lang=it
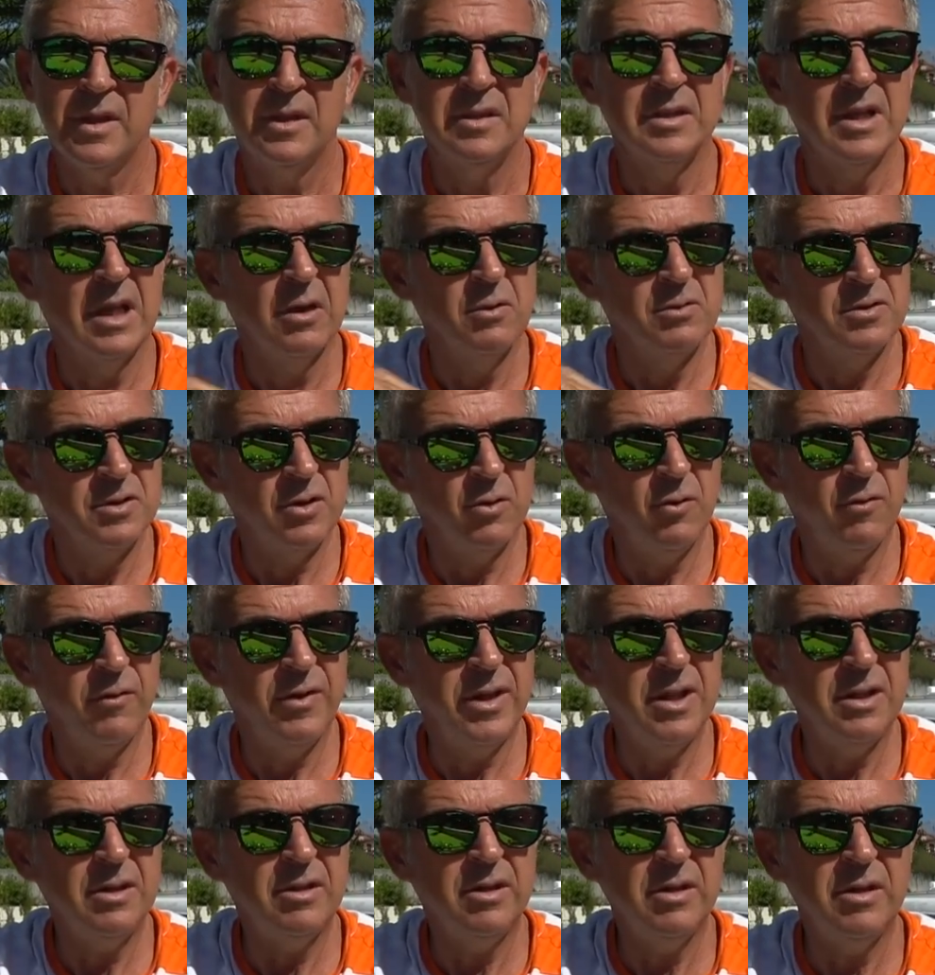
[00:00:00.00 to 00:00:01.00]
dallo
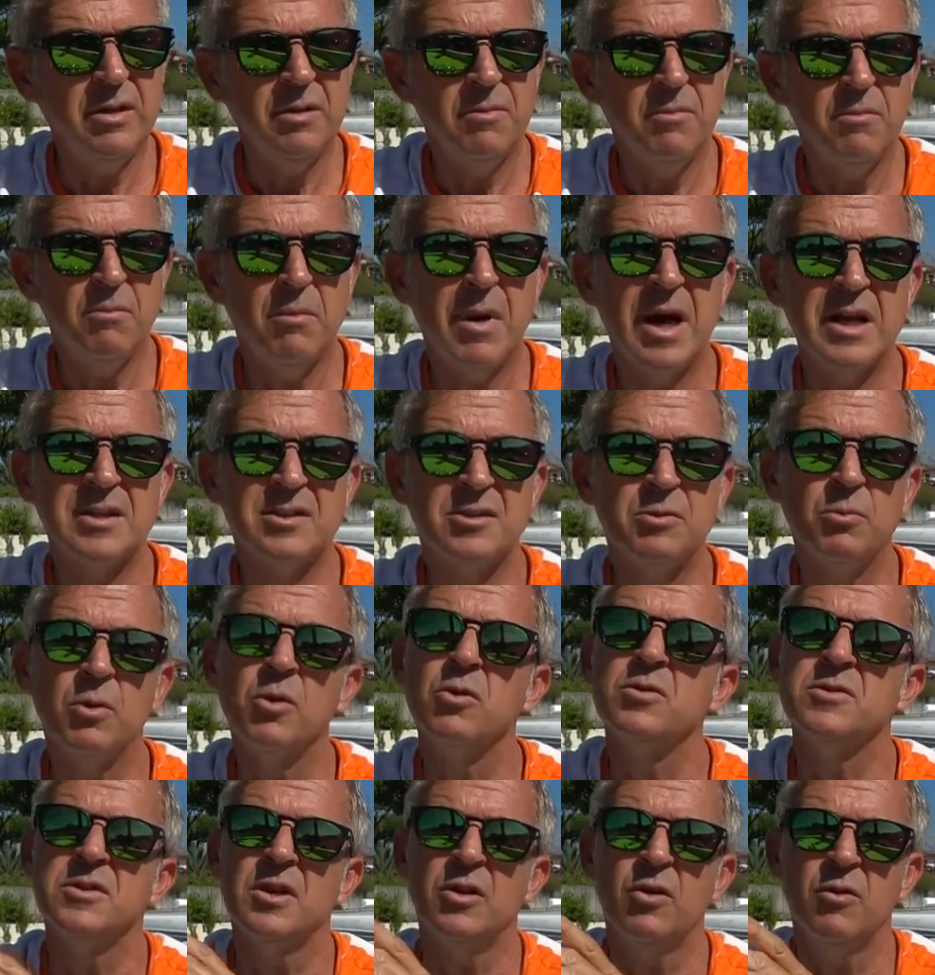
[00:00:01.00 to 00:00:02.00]
0,20 massimo
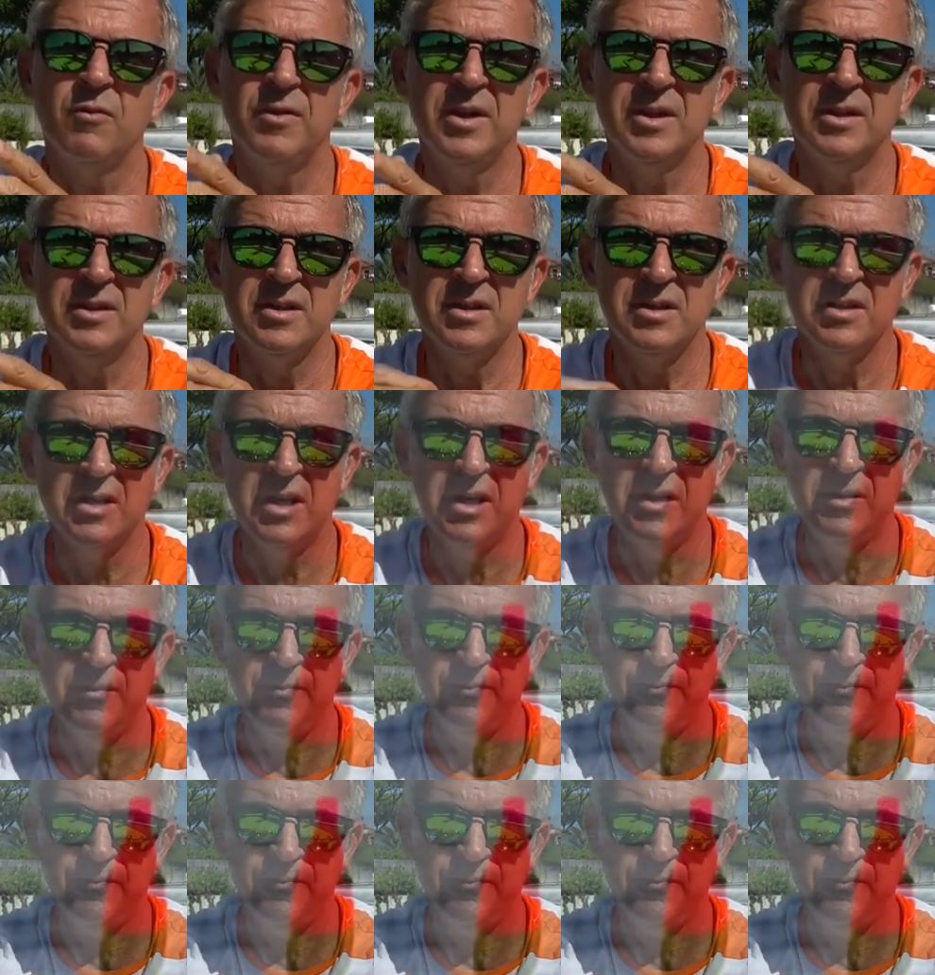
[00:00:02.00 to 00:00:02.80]
allo 0,26.